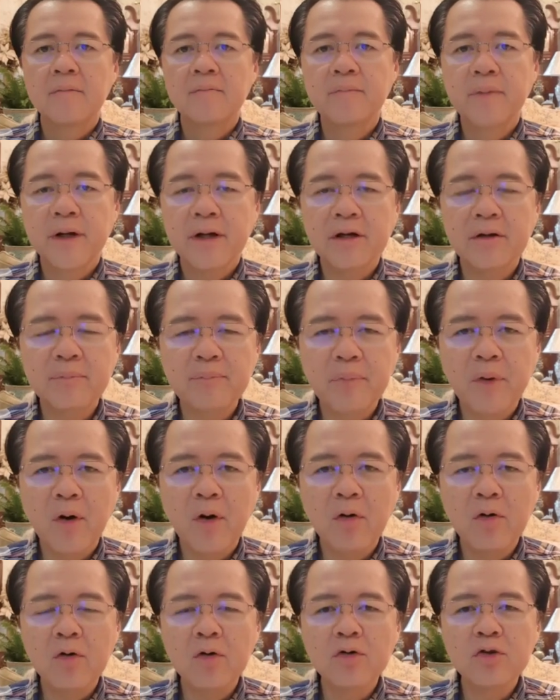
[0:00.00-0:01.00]
Meron po
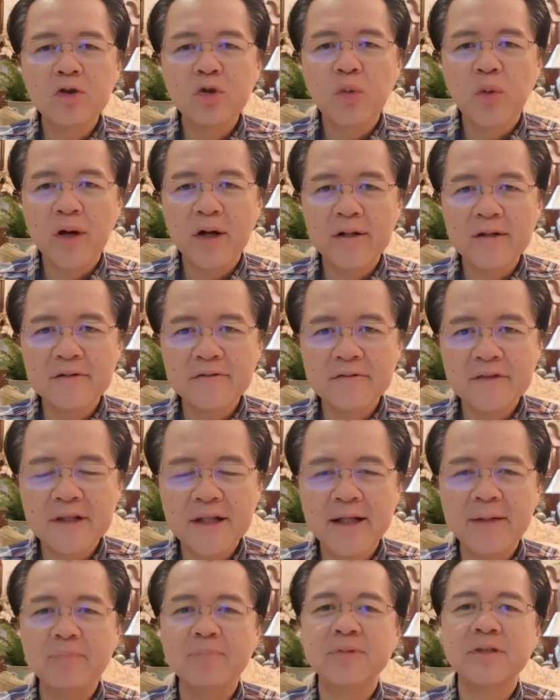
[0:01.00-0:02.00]
akong 12
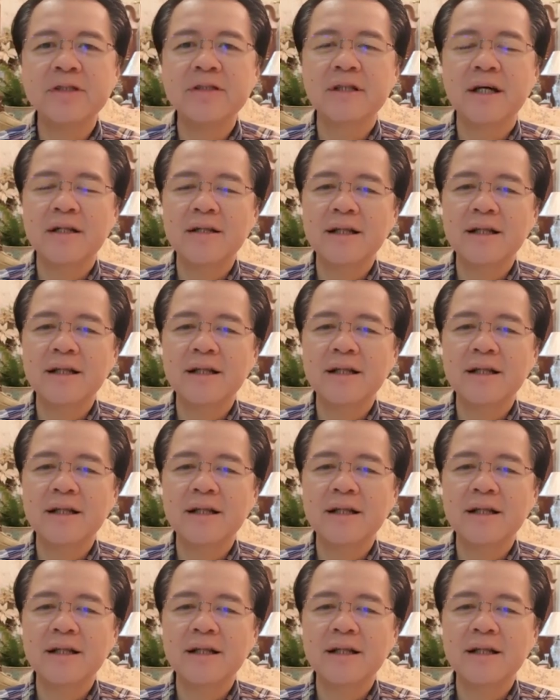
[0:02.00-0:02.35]
tips na